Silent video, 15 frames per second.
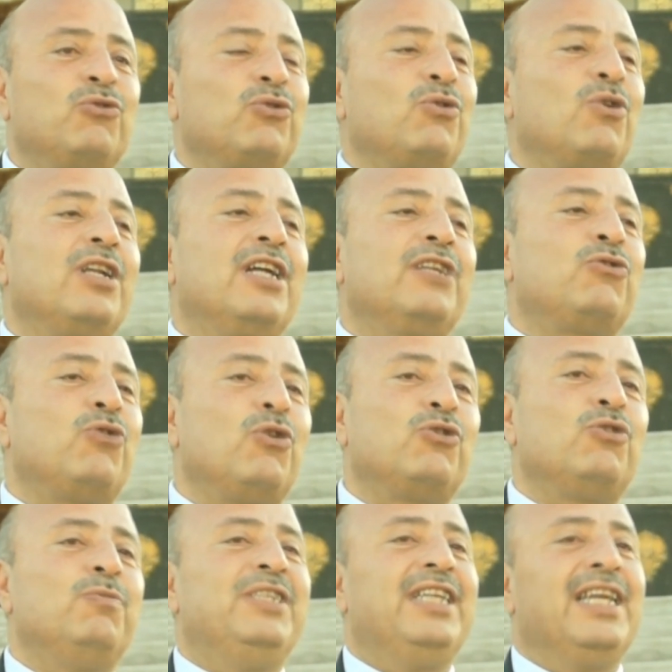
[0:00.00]
şu soruları
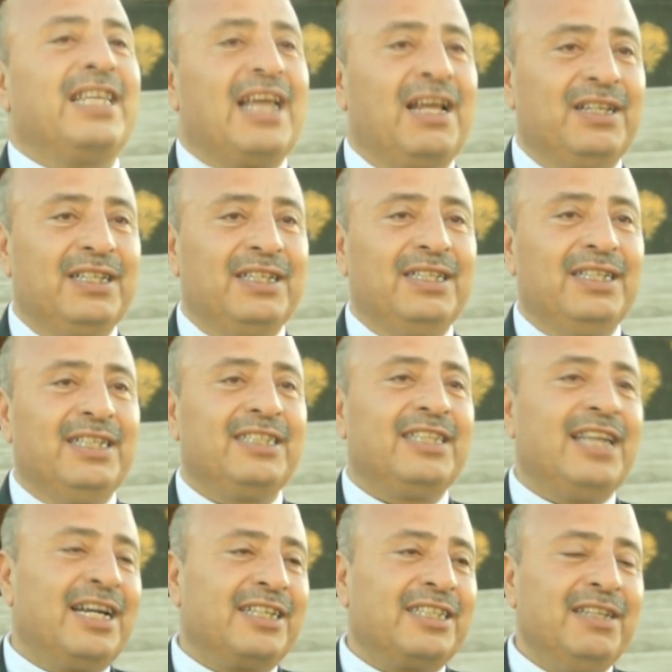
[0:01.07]
çözdüm diye gel
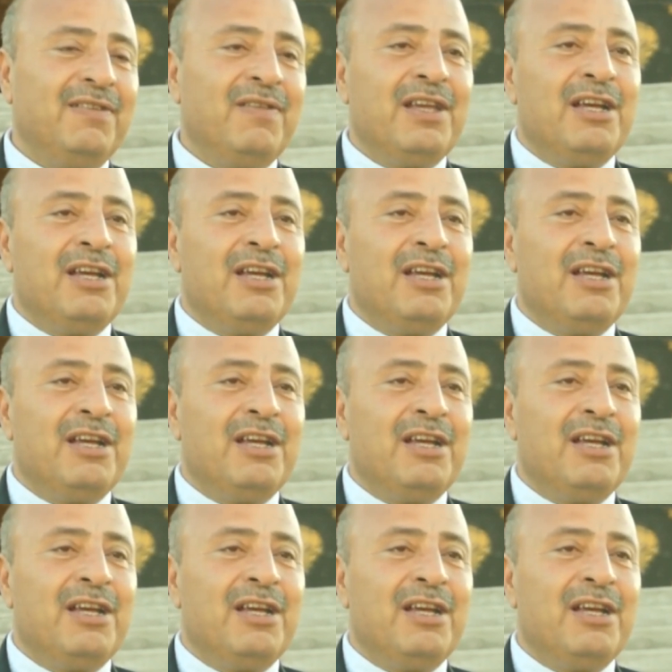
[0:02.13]
derdi.